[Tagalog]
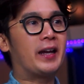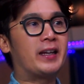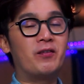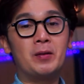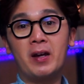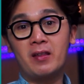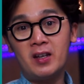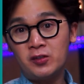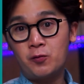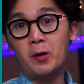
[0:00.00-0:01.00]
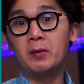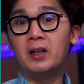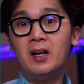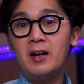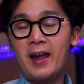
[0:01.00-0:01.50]
given by this
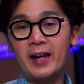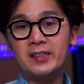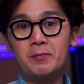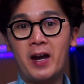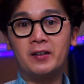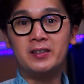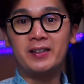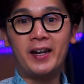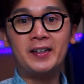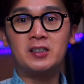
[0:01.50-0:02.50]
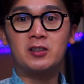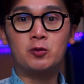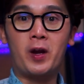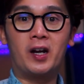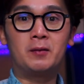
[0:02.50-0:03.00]
formula, x minus h
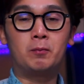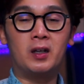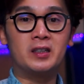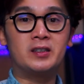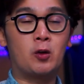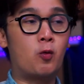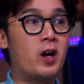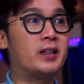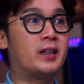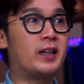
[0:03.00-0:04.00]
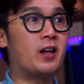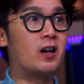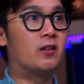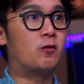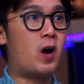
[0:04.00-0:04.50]
squared plus the quantity
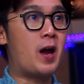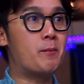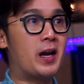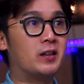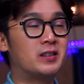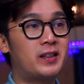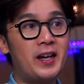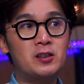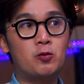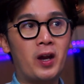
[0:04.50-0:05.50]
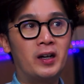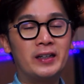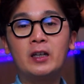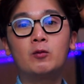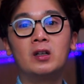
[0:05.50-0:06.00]
of y minus k squared
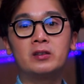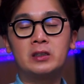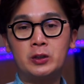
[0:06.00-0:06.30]
equal